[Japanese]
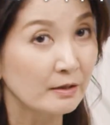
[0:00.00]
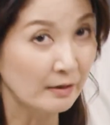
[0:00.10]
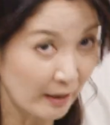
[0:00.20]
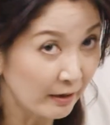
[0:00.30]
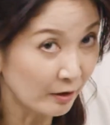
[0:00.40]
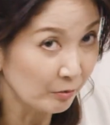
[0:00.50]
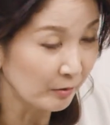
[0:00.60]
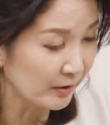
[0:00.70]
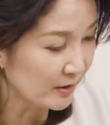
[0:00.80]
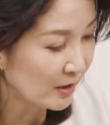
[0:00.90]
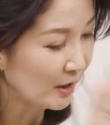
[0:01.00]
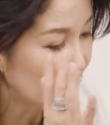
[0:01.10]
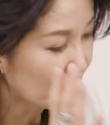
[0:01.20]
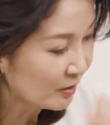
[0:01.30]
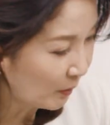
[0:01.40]
大変だと思うんです
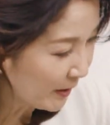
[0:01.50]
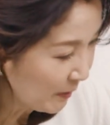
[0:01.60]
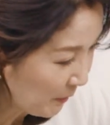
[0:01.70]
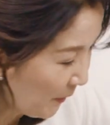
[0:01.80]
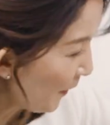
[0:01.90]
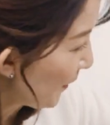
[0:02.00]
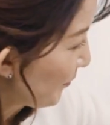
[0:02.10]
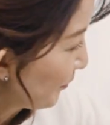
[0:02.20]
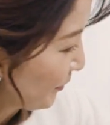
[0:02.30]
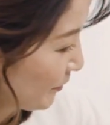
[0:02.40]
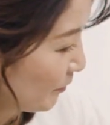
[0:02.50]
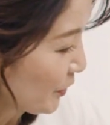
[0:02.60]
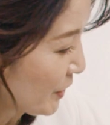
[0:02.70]
でそれをも